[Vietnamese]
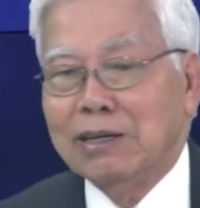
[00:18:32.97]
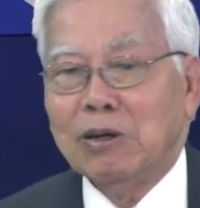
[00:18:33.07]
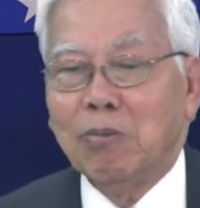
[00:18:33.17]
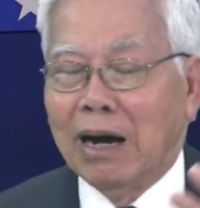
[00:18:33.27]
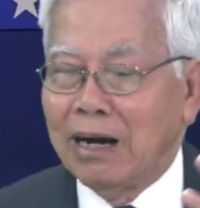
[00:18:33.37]

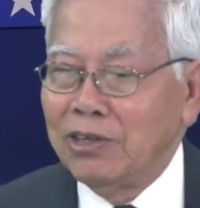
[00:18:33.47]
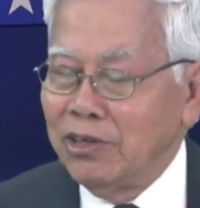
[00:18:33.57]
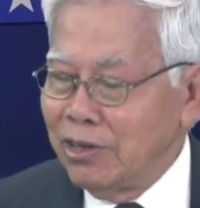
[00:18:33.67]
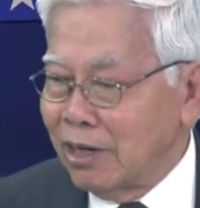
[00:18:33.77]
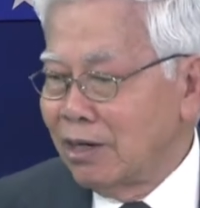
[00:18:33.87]
nhưng mà ở
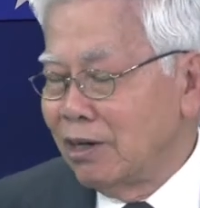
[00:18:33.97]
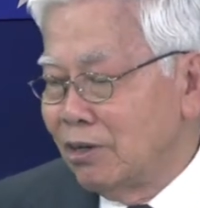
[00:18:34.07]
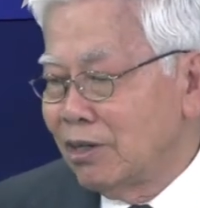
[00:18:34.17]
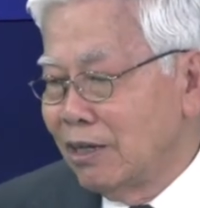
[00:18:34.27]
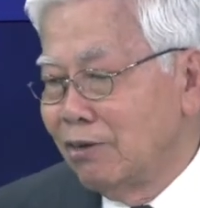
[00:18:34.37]
với những cái
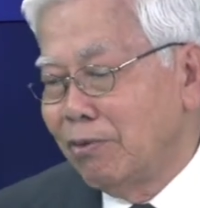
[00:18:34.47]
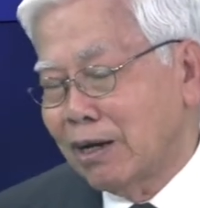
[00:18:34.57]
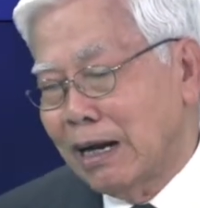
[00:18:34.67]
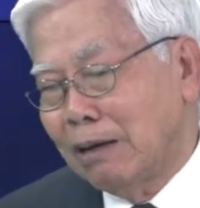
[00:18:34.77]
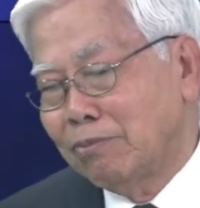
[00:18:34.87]
nước như
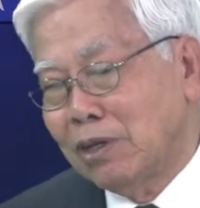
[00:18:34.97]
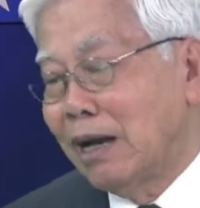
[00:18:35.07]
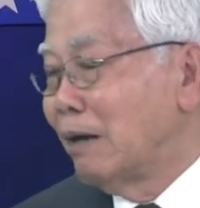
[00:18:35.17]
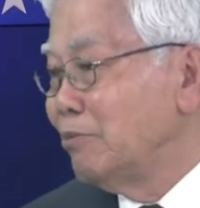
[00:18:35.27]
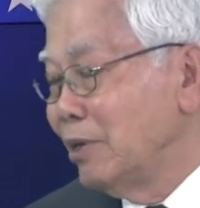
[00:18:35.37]
Việt Nam thì
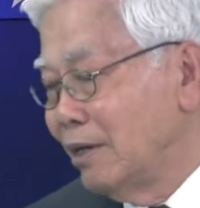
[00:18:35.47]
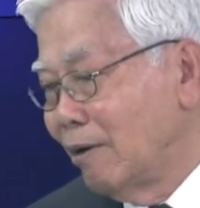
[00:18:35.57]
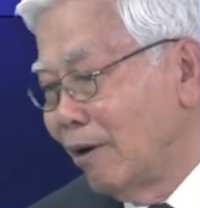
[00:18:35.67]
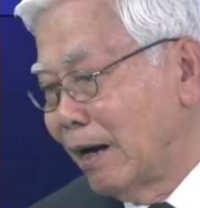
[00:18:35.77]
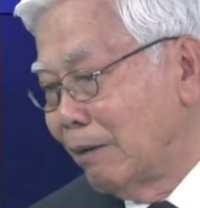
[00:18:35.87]
làm gì
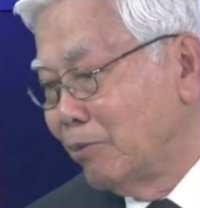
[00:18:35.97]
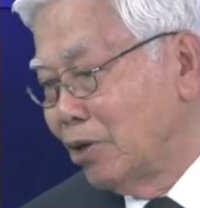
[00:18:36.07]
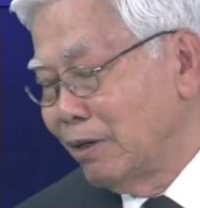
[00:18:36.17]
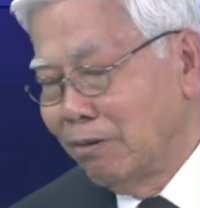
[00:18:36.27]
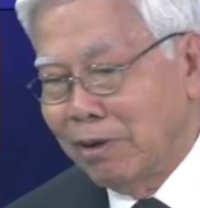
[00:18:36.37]
họ làm
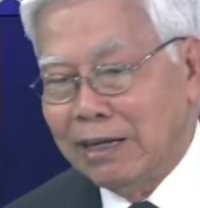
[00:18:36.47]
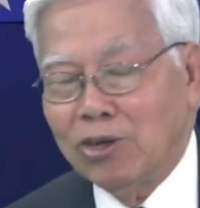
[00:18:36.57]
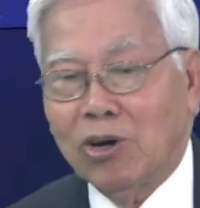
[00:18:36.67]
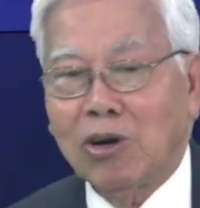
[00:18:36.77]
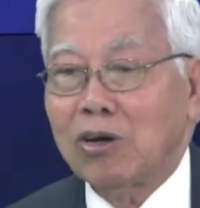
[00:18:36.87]
được như vậy
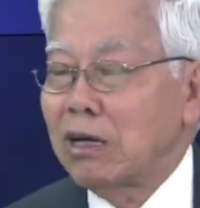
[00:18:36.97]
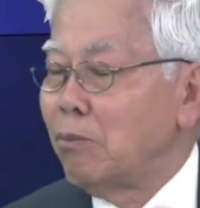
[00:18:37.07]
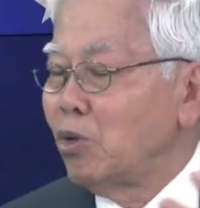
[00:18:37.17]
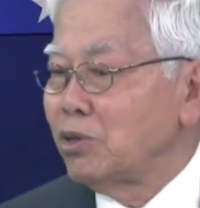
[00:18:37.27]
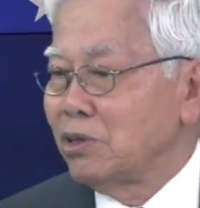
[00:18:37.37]
do đó cái
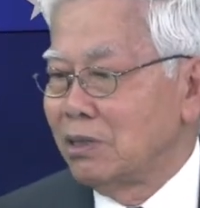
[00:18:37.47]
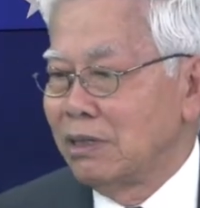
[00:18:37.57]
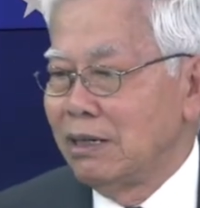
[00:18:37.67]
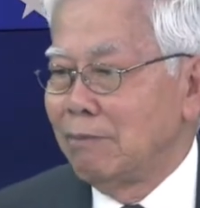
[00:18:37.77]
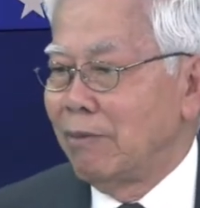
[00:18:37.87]
môi trường
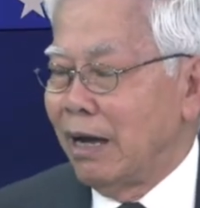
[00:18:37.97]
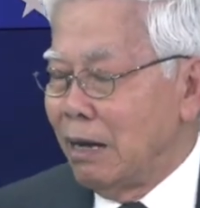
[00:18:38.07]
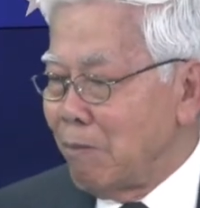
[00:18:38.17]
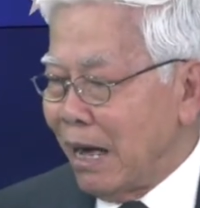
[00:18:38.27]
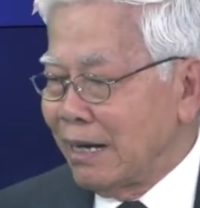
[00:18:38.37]
mà
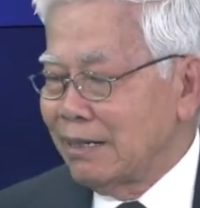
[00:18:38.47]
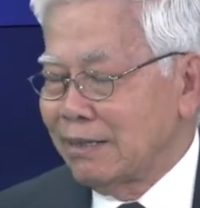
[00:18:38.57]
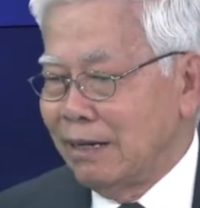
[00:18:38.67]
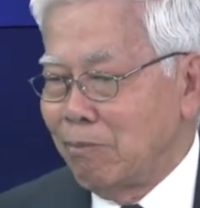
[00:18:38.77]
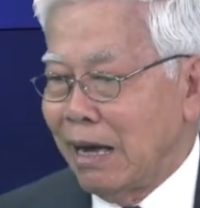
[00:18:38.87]
hãy bán
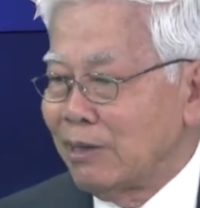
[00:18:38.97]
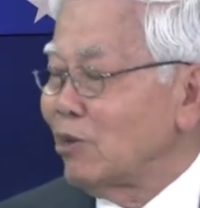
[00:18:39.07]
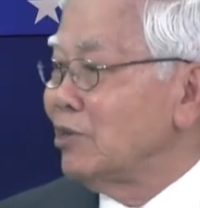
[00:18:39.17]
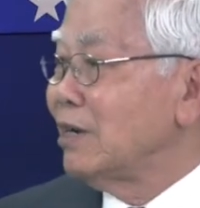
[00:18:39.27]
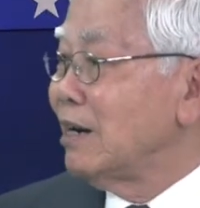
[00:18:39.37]
thì bán
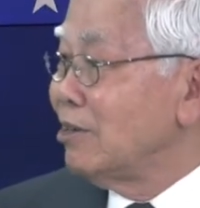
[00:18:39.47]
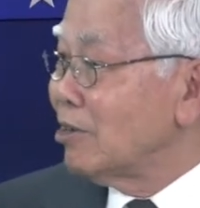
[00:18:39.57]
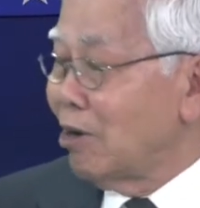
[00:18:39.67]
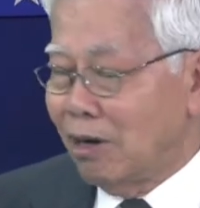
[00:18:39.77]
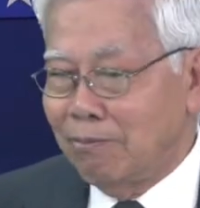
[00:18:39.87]
cho những cái
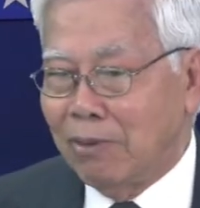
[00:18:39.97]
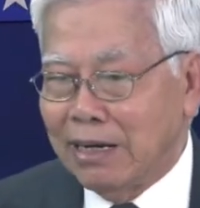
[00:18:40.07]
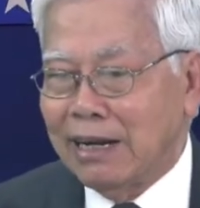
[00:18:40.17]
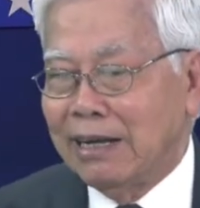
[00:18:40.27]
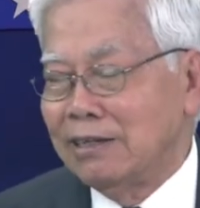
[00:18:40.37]
nước đó
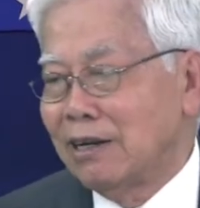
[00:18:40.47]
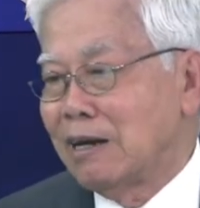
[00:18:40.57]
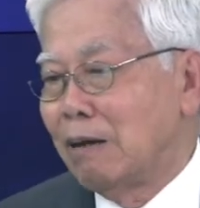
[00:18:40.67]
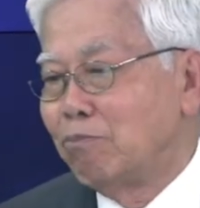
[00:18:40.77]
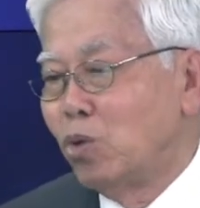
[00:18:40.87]
mới đây Việt
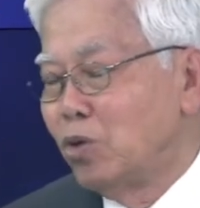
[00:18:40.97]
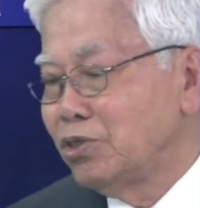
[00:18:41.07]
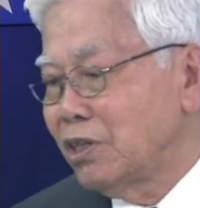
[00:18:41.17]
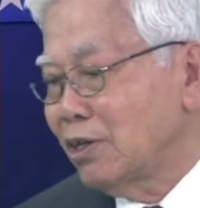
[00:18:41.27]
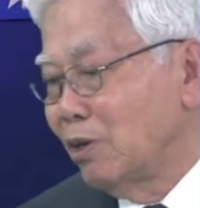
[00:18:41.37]
Nam mua
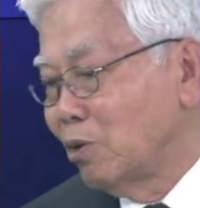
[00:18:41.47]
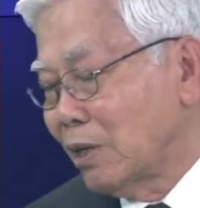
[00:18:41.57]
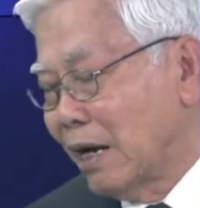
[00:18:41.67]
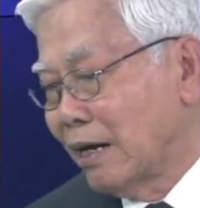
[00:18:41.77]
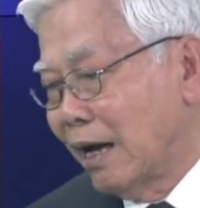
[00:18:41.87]
rất nhiều
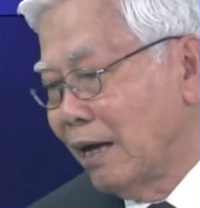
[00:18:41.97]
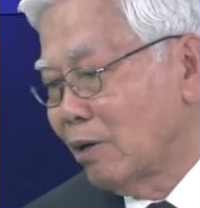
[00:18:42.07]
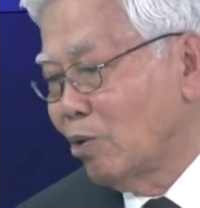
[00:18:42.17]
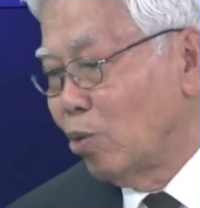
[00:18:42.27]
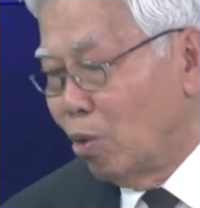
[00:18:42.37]
than đá
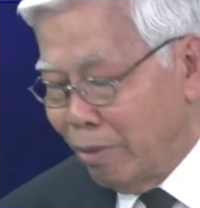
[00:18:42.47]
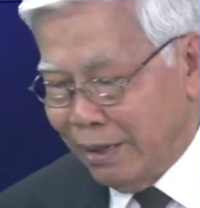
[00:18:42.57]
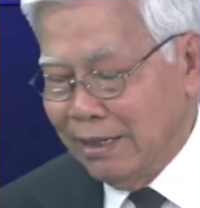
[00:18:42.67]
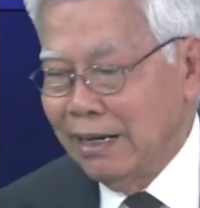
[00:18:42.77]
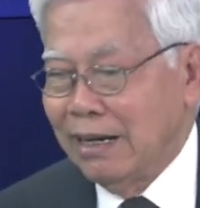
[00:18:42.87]
của
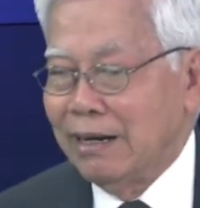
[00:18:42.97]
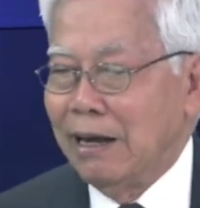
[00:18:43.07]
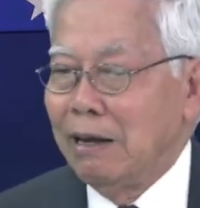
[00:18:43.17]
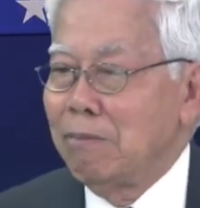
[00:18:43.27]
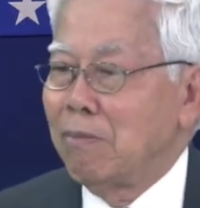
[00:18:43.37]
Mỹ
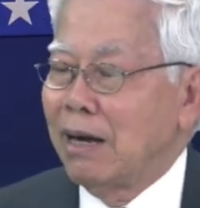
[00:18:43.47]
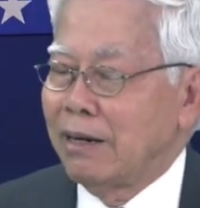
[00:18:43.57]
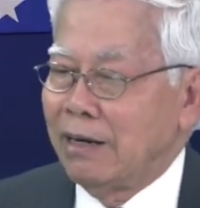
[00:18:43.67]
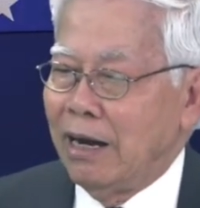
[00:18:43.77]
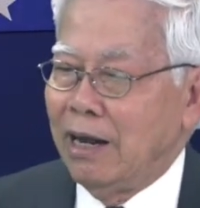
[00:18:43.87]
để mà
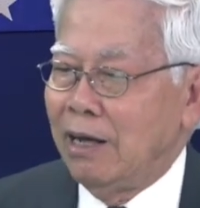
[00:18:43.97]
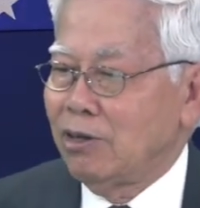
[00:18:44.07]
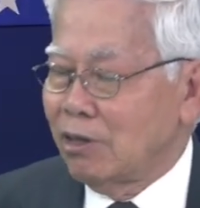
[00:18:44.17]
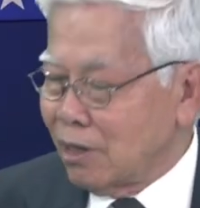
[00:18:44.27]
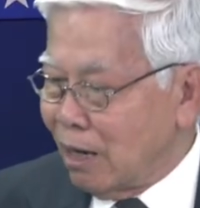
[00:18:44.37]
để
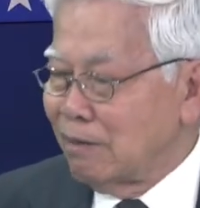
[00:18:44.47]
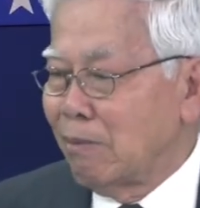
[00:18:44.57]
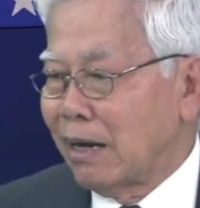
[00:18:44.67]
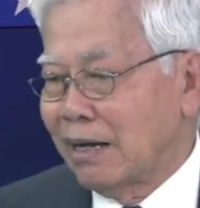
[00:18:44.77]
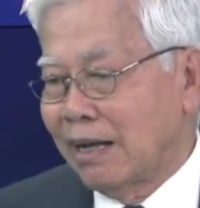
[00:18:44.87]
cho cân
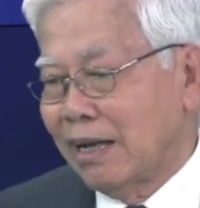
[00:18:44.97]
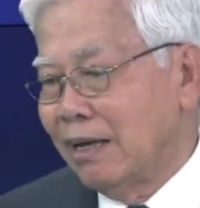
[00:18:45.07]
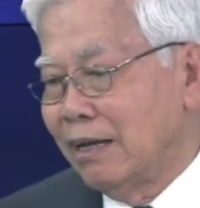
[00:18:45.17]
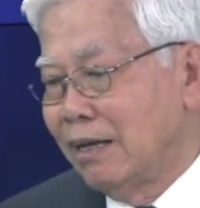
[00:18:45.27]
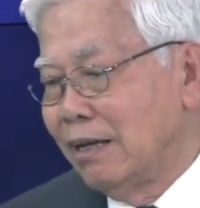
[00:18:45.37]
bằng
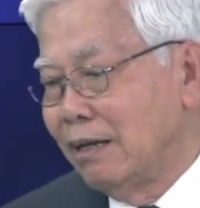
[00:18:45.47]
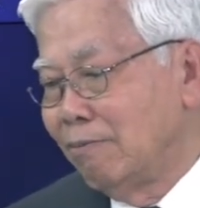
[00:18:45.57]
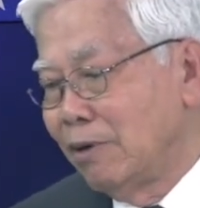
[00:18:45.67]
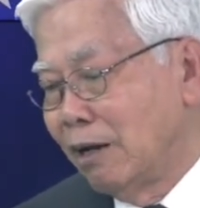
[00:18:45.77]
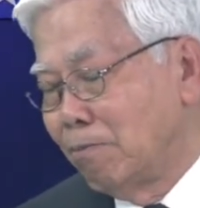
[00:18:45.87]
cái
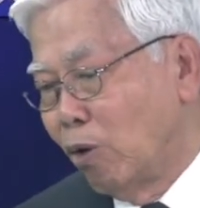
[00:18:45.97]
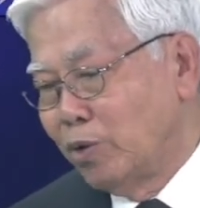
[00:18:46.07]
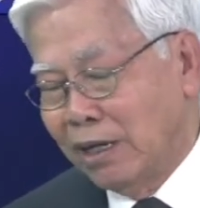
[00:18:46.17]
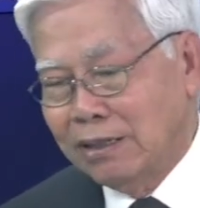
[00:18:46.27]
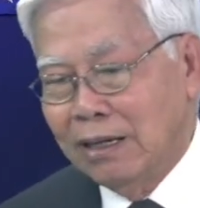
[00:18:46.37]
vấn đề mậu
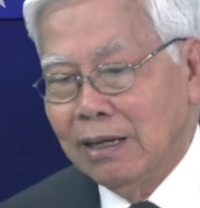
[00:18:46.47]
dịch